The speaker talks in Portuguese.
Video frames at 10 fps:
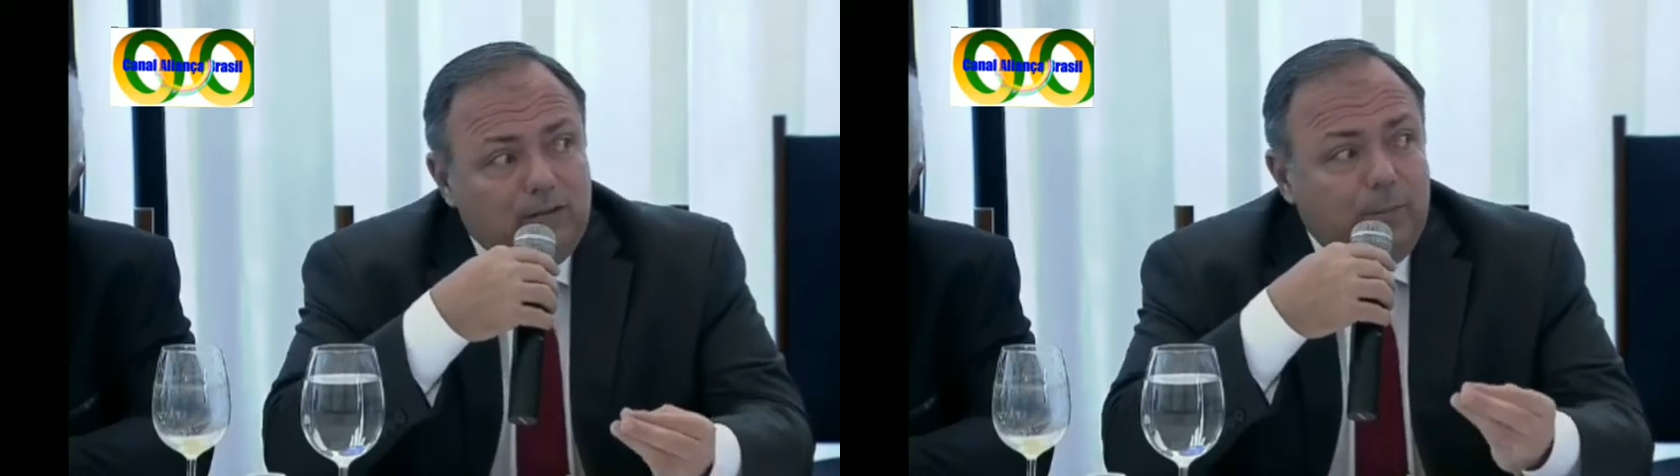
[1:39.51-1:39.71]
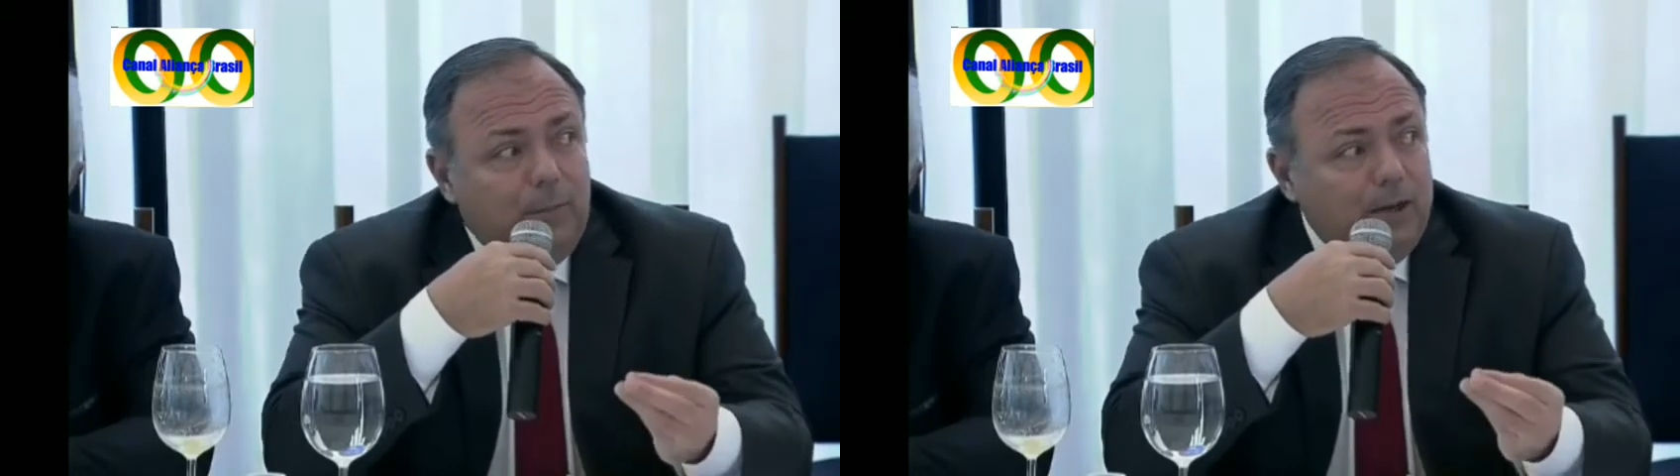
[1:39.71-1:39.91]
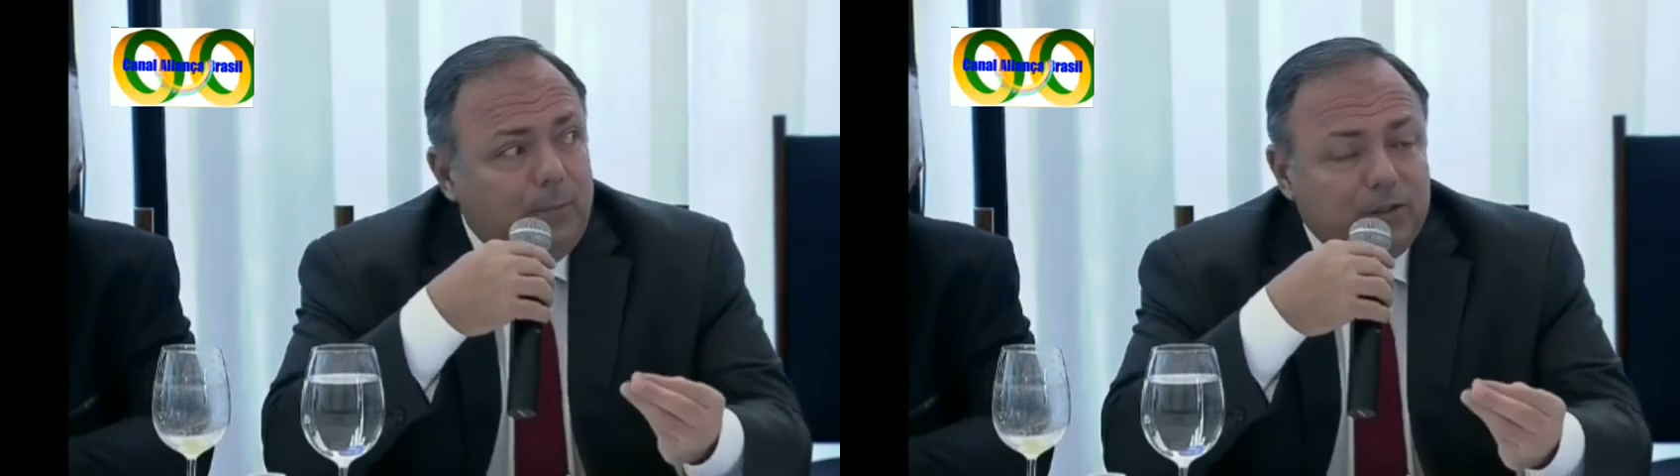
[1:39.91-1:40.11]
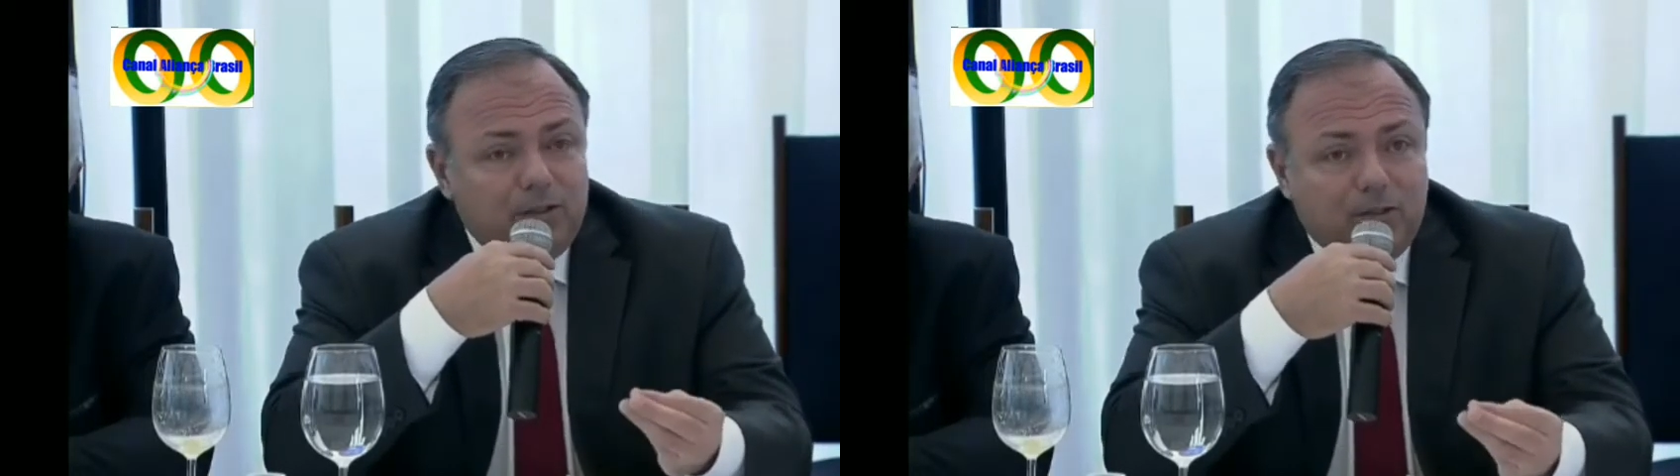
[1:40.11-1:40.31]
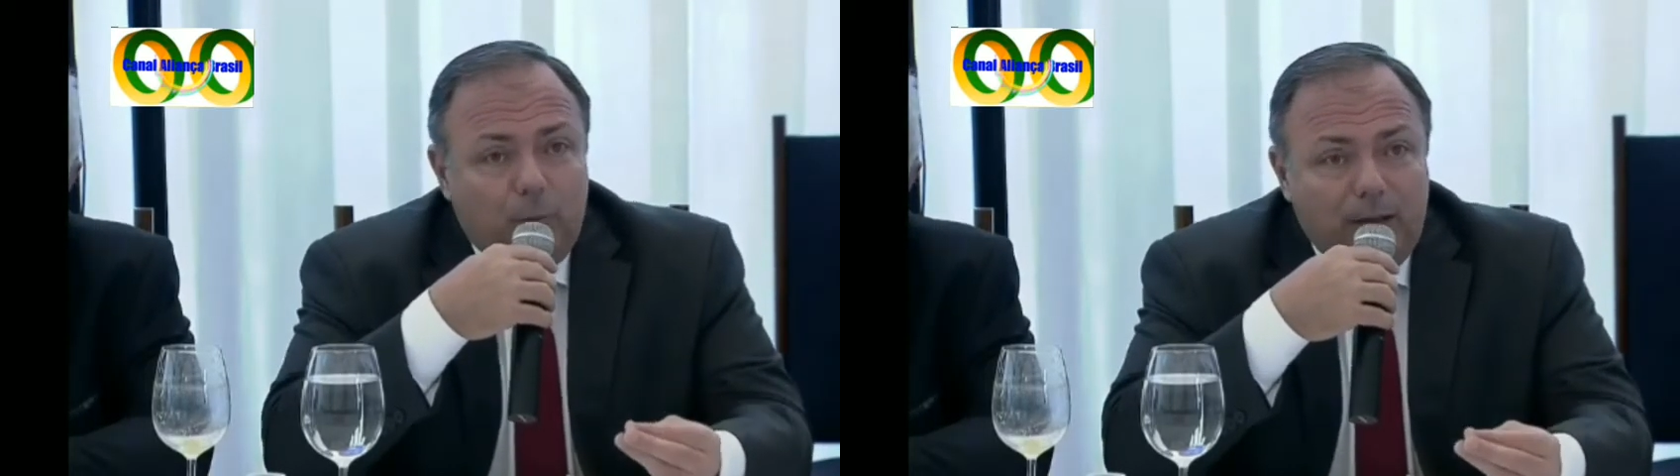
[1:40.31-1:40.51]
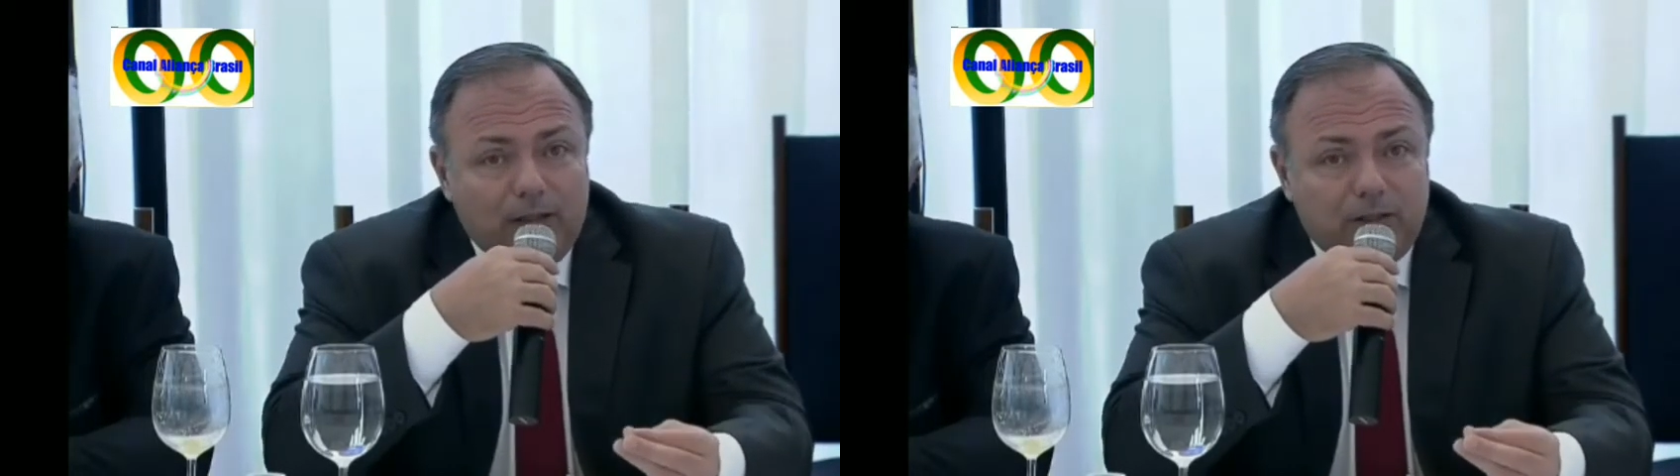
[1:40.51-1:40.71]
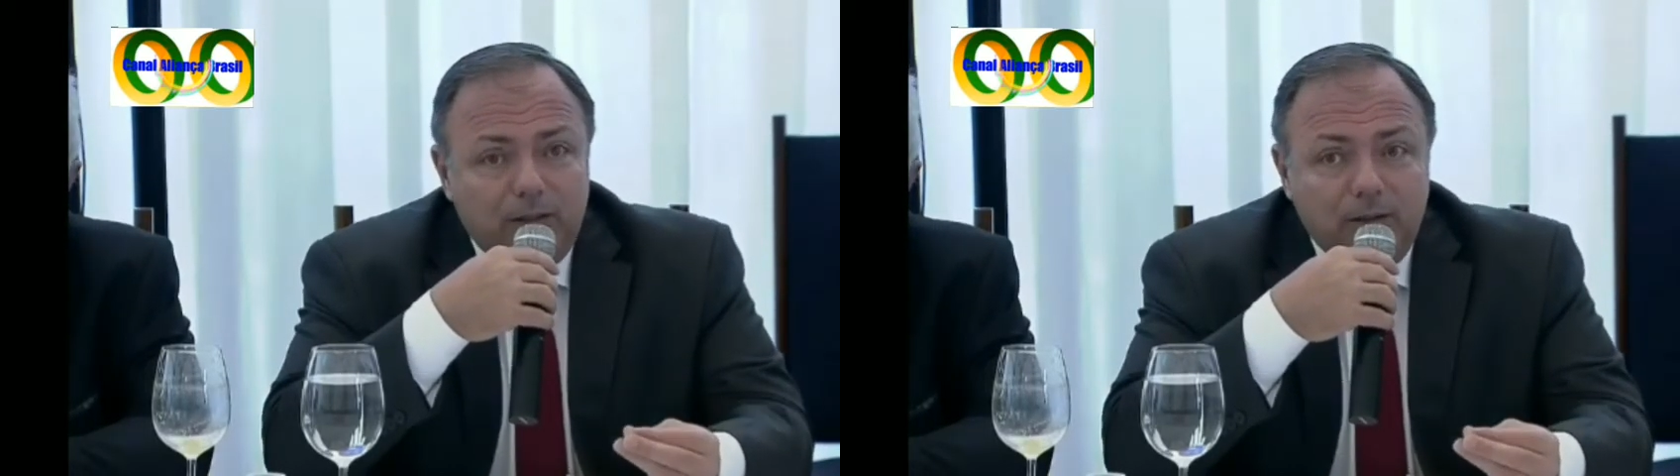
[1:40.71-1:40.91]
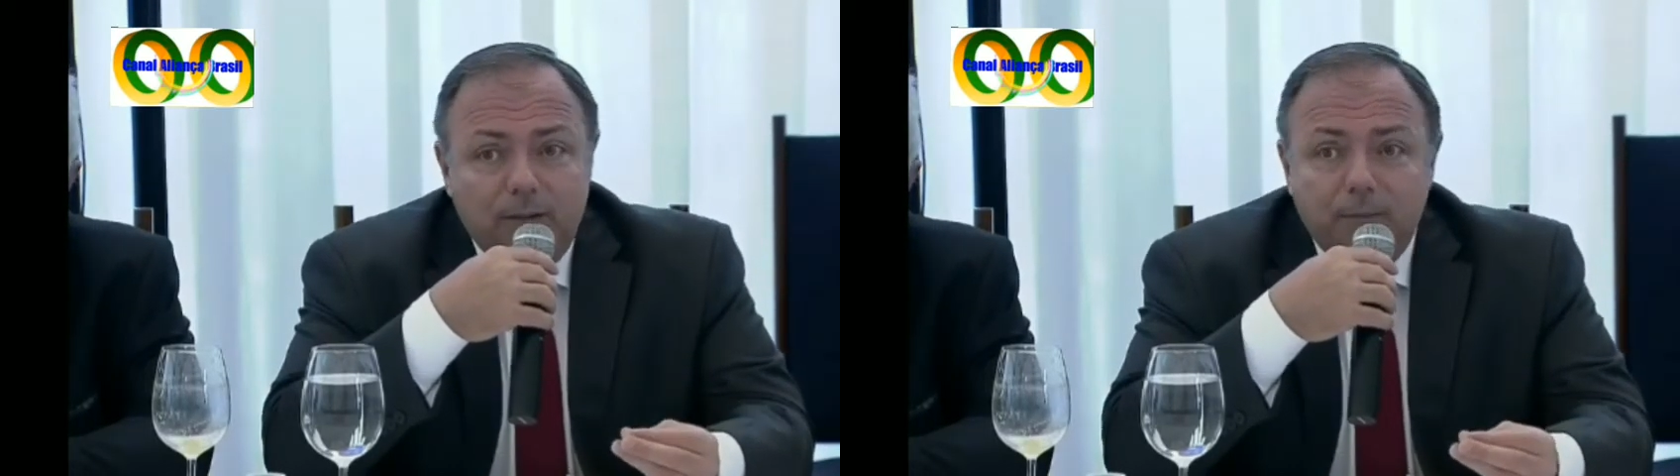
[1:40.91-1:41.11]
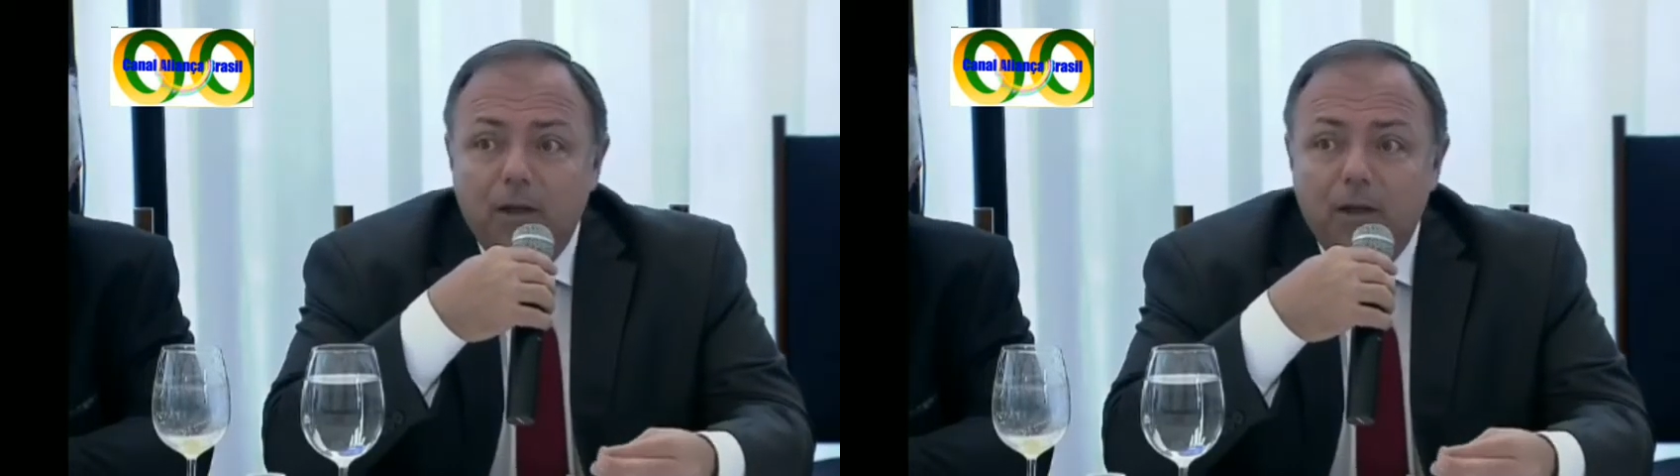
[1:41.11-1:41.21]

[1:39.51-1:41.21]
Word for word: receber a prescrição médica